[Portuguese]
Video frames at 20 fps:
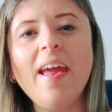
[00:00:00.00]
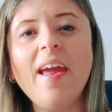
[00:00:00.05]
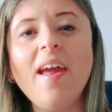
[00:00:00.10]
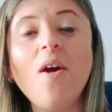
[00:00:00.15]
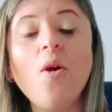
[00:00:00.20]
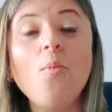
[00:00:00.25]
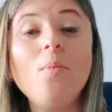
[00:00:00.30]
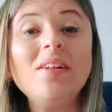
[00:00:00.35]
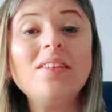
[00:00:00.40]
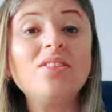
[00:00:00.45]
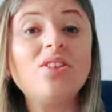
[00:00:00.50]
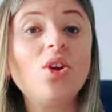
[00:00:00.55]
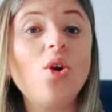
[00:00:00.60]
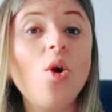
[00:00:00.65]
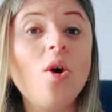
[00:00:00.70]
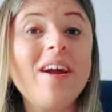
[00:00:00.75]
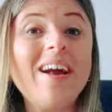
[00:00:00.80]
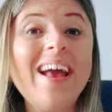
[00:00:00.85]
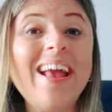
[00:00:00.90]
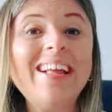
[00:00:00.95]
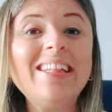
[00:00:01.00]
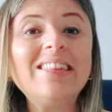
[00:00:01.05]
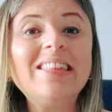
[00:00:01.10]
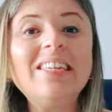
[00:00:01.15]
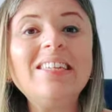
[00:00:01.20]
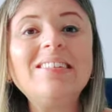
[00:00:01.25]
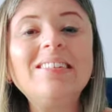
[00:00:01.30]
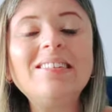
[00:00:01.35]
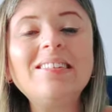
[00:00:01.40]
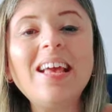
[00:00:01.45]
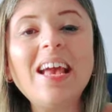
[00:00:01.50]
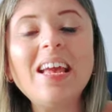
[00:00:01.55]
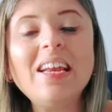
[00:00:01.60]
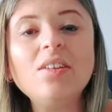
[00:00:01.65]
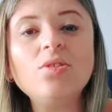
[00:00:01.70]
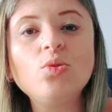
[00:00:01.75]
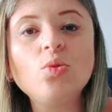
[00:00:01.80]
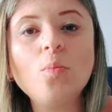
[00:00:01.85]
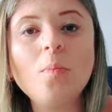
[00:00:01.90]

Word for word: é uma troca entre seres